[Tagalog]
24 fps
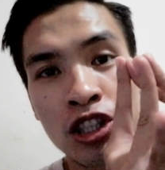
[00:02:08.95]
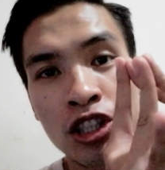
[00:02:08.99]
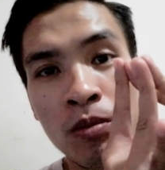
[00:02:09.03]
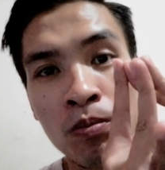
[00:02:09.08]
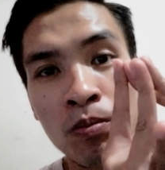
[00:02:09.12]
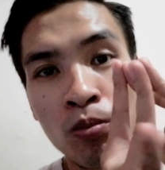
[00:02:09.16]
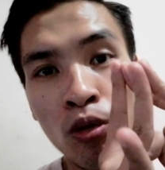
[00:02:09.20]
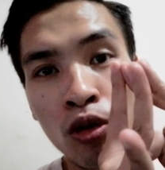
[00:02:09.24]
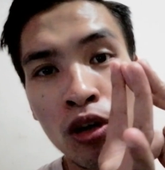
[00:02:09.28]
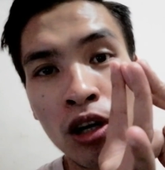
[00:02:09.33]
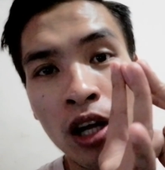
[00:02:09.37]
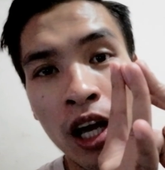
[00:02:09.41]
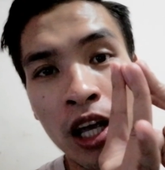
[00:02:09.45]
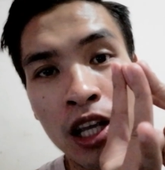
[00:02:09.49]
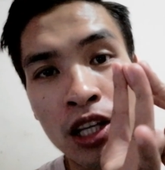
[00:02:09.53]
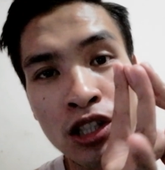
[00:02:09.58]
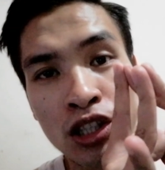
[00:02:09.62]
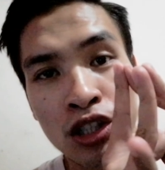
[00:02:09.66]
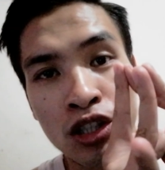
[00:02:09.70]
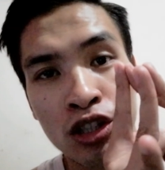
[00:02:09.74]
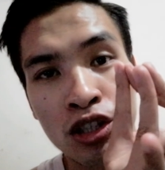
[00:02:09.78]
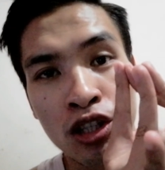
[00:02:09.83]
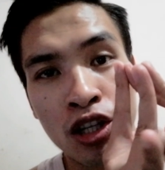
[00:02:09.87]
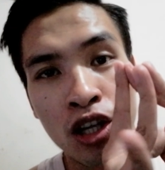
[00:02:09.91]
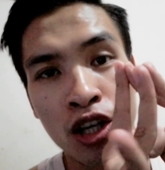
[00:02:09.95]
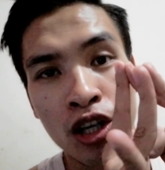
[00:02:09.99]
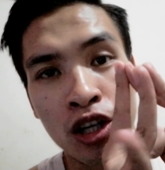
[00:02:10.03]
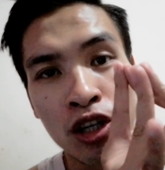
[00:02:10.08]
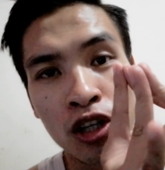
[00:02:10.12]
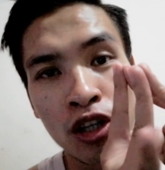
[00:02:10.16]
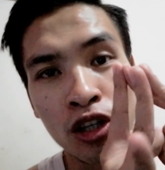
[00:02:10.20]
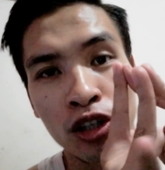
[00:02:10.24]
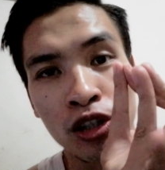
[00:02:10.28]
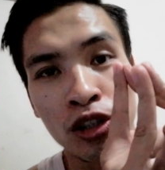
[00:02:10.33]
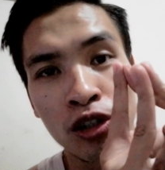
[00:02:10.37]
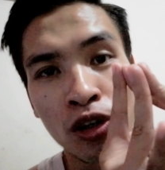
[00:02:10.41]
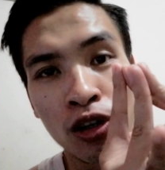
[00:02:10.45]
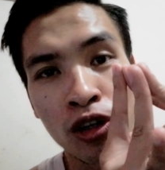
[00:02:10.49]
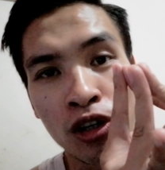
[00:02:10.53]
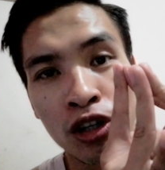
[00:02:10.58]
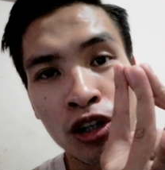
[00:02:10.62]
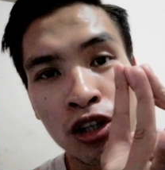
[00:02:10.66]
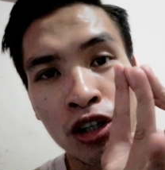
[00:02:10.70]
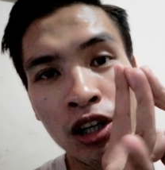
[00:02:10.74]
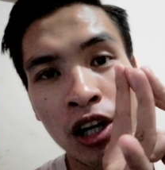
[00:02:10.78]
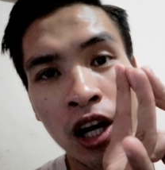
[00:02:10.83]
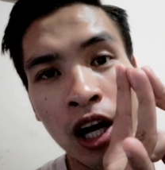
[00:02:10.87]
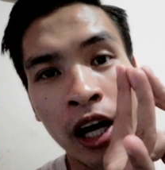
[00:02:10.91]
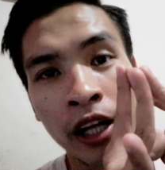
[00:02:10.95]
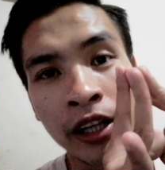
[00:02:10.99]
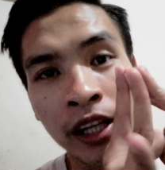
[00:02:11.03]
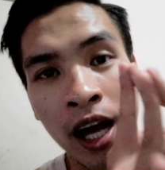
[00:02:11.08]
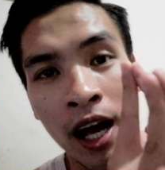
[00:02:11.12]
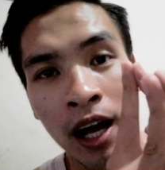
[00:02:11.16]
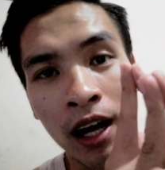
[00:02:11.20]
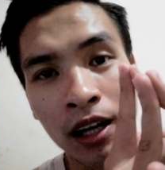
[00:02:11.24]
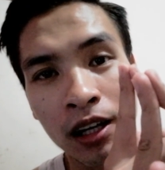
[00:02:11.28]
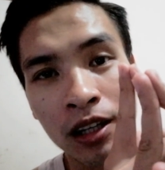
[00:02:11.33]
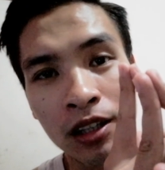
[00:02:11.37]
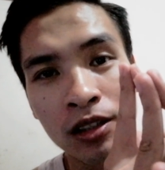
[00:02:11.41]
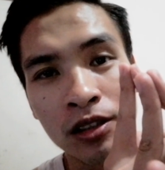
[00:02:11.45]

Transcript: symbolize your anak.